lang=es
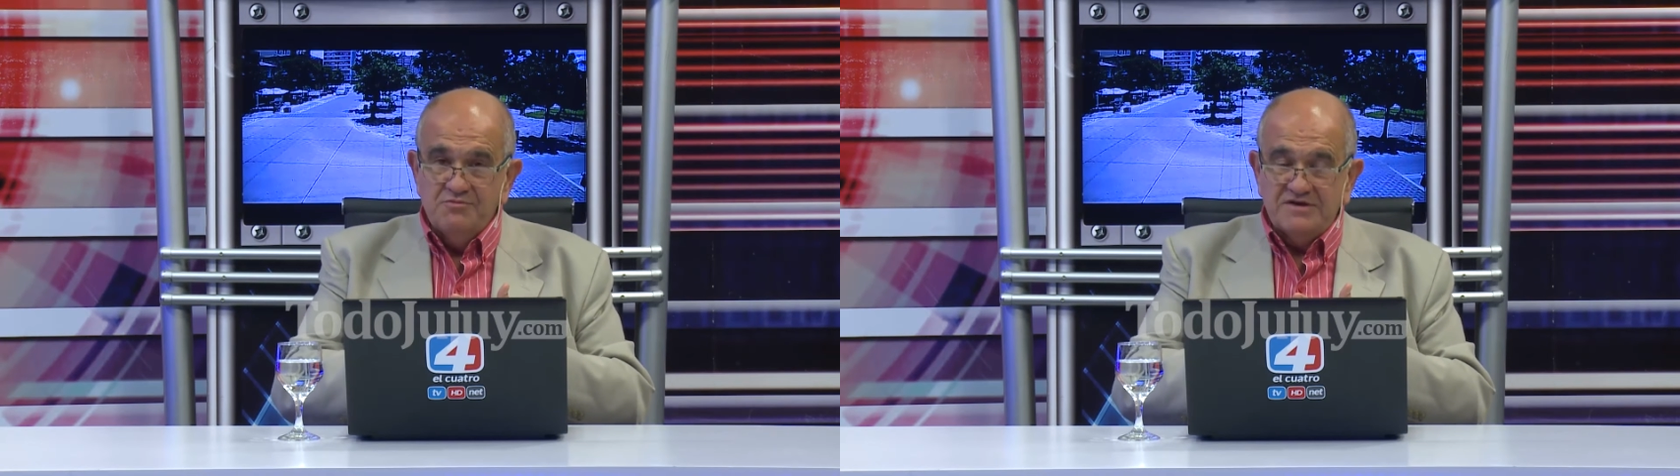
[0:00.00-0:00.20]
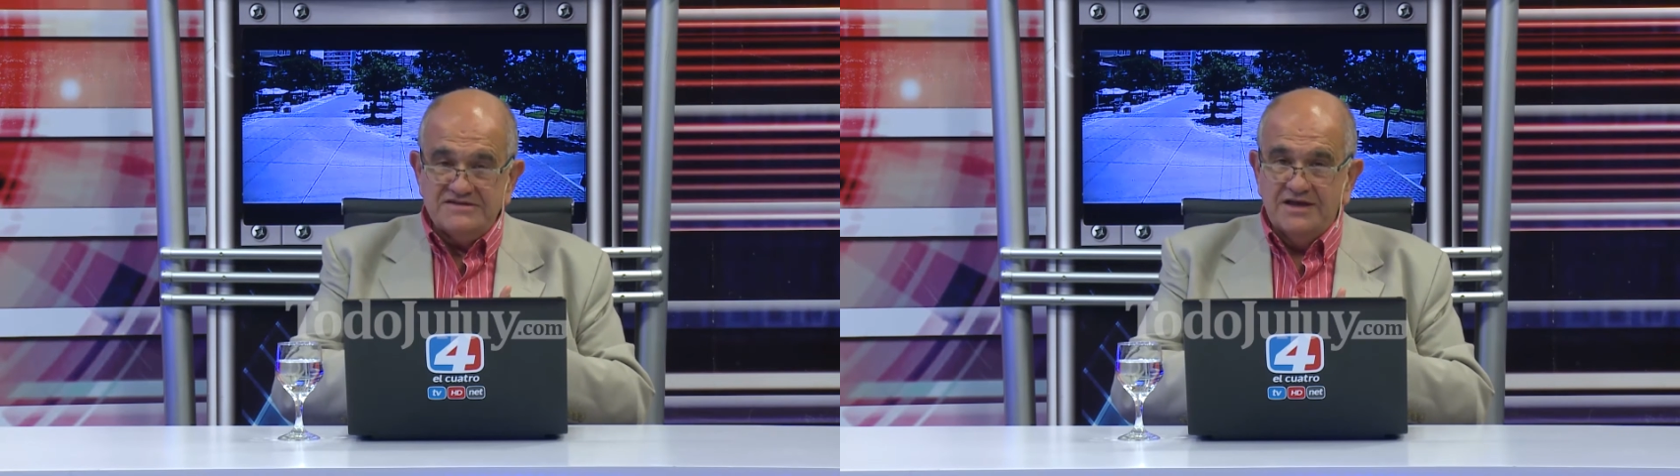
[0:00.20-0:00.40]

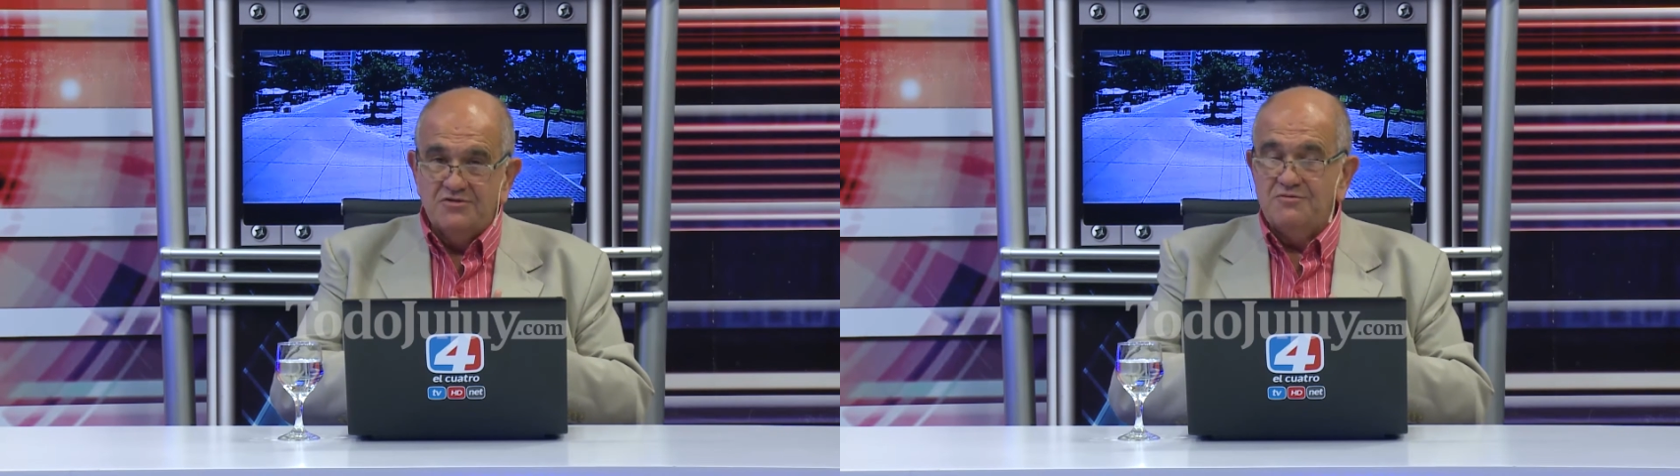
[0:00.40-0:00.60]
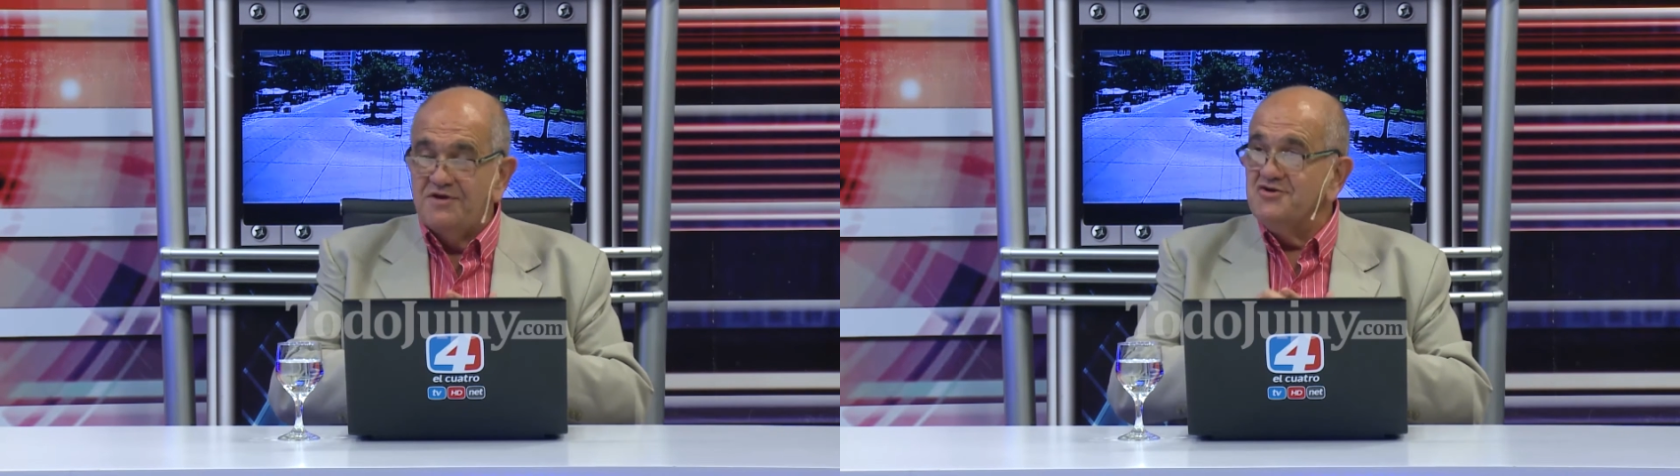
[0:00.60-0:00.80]
pasado
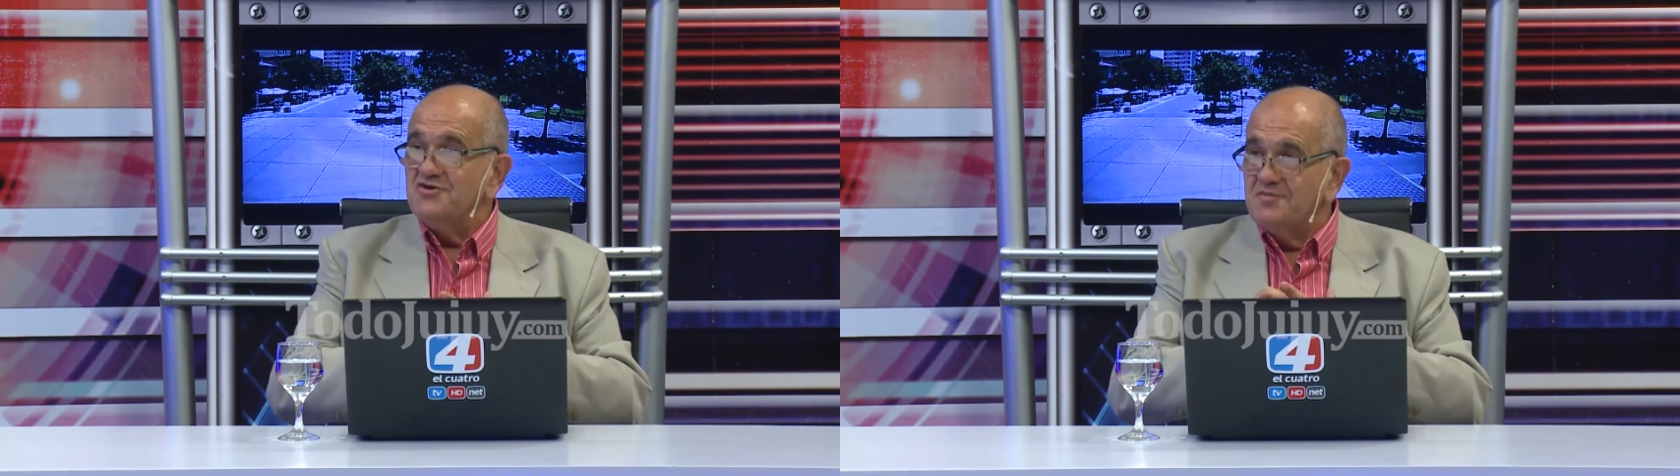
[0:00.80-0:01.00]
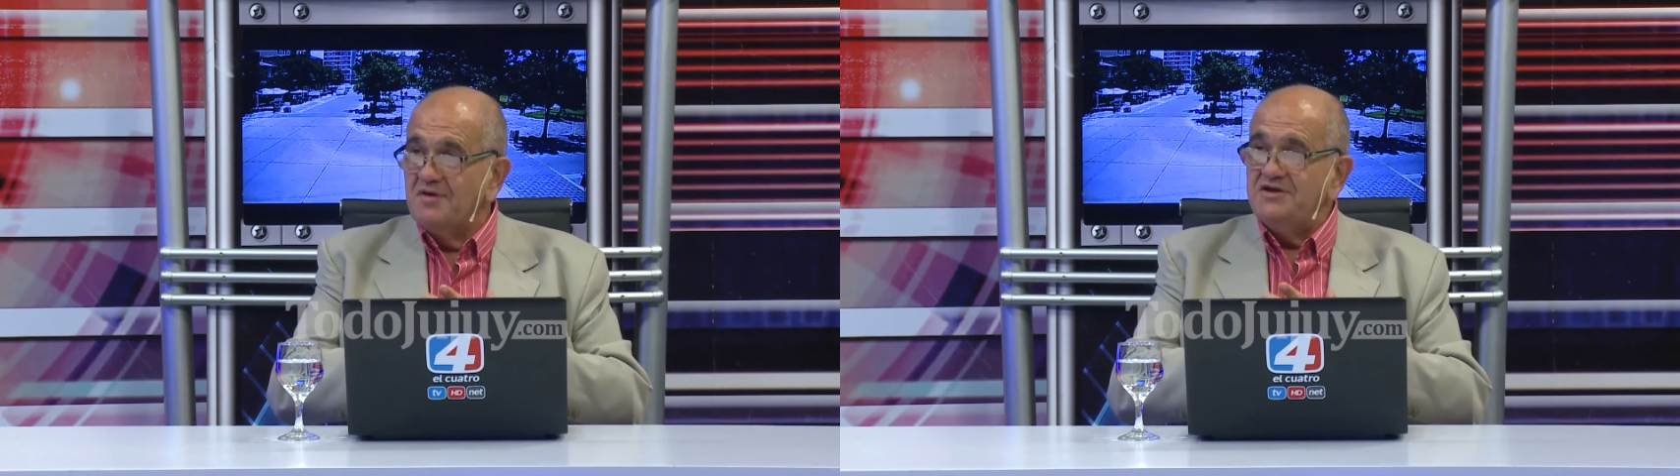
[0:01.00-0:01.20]
el
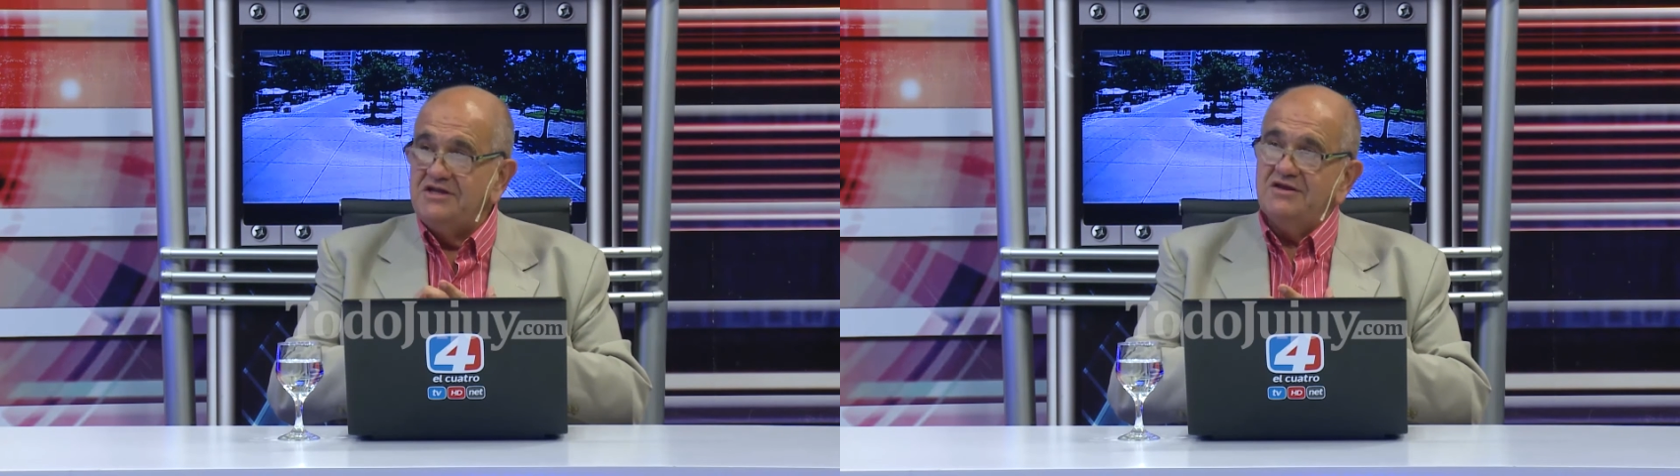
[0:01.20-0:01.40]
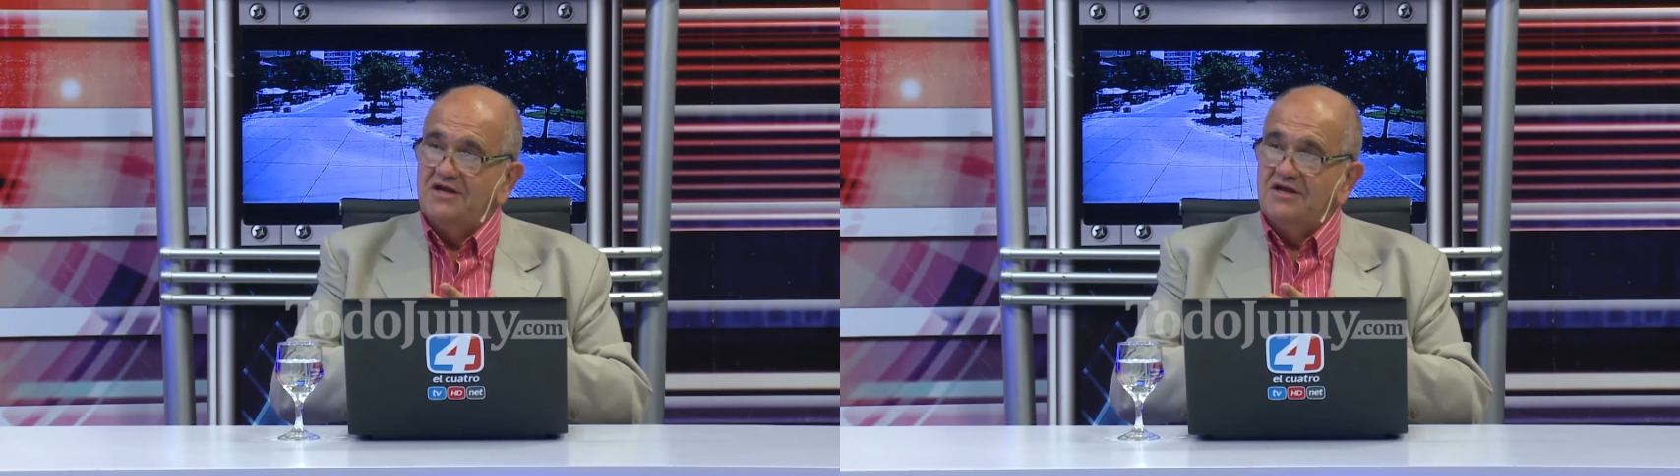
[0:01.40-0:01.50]
vehículo más vendido